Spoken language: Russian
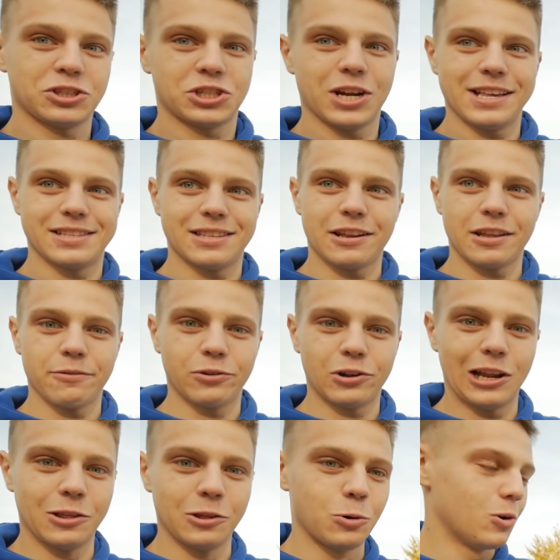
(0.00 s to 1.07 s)
6, наверное, в
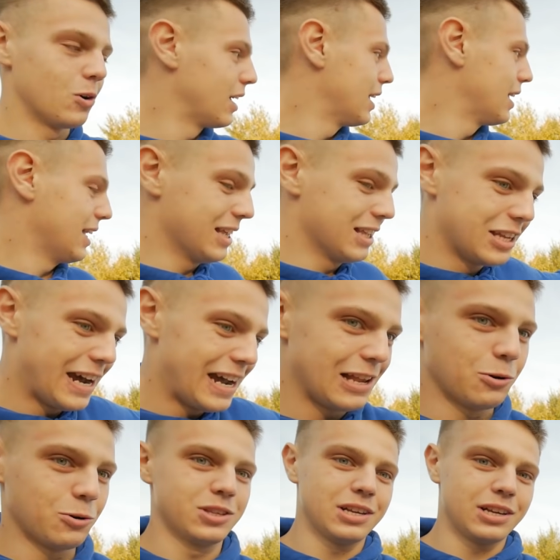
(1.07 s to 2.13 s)
длину. И
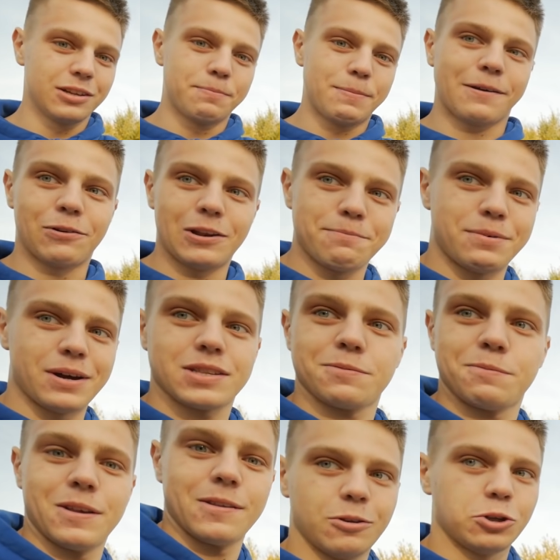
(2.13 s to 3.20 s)
далее он делает бэкфлип
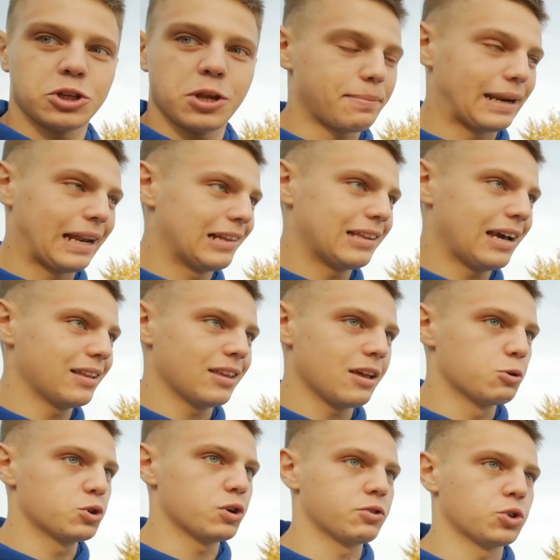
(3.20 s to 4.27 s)
барспин. Но то, что перелетает,
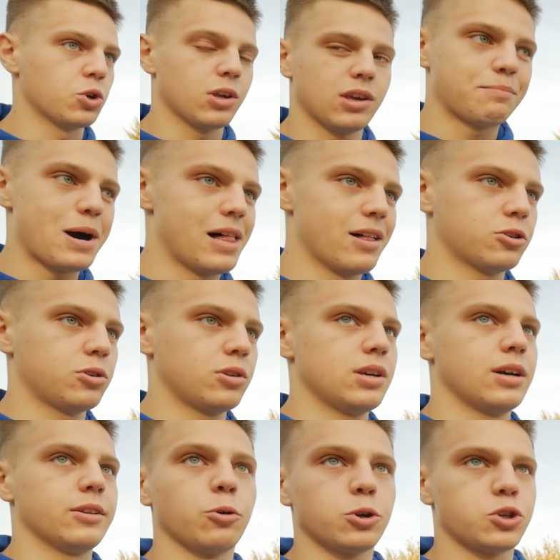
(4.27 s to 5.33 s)
я уже в шоке. Мало кто
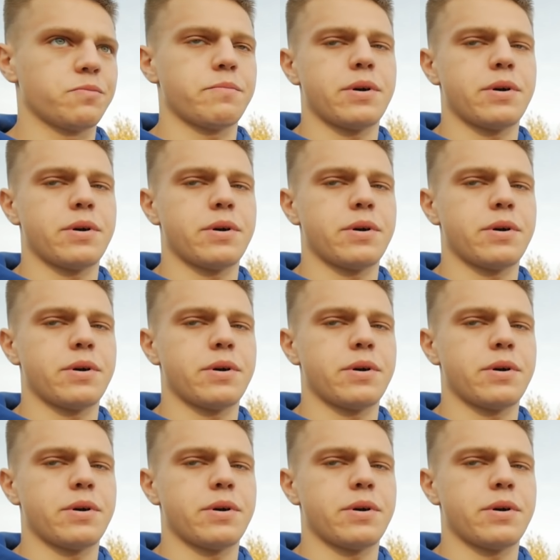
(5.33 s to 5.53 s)
делает, очень